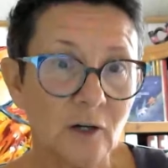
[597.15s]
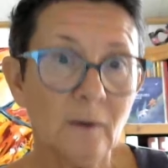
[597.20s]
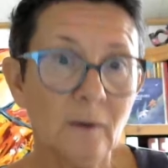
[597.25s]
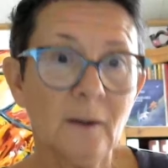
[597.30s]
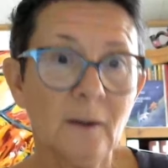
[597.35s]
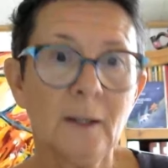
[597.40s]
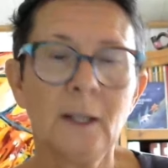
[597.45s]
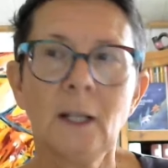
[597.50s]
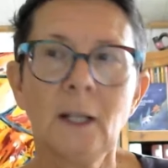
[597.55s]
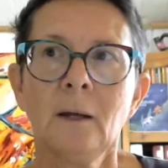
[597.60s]
ans.
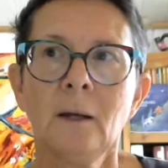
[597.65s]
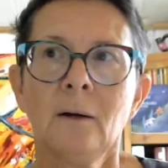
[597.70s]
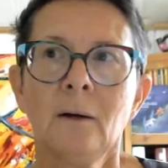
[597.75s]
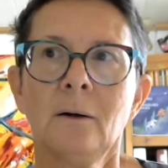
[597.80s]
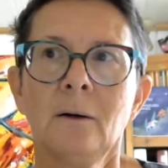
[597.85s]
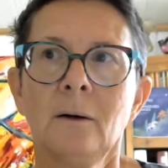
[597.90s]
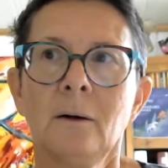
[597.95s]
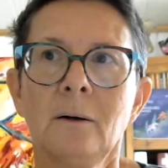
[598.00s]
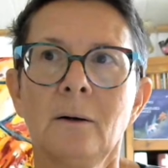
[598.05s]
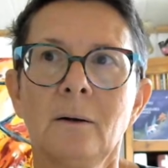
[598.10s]

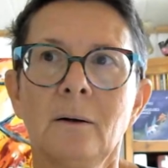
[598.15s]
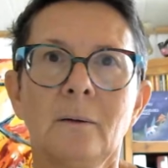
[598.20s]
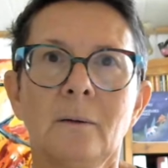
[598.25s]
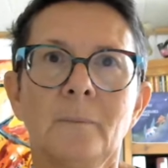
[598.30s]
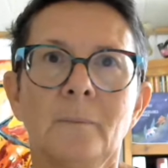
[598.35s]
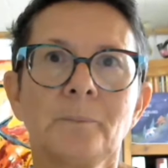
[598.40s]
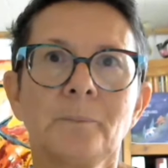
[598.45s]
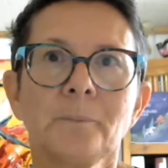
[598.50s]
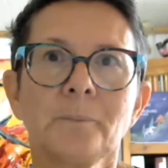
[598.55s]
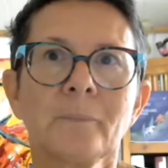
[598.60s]

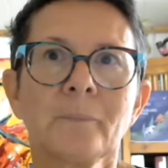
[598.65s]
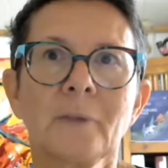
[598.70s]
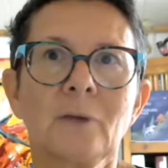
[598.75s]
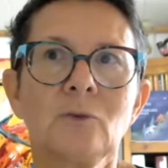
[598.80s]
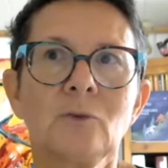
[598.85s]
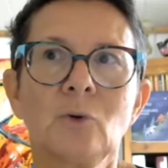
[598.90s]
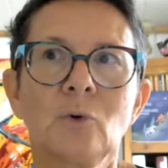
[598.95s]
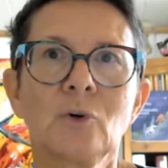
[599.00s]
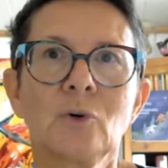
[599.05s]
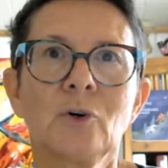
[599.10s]
Euh,
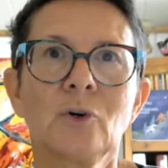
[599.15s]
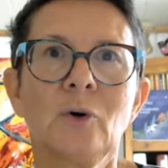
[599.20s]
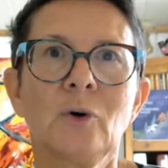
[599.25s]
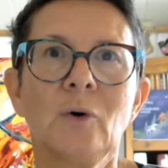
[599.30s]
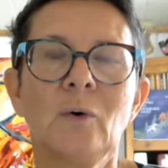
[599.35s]
donc,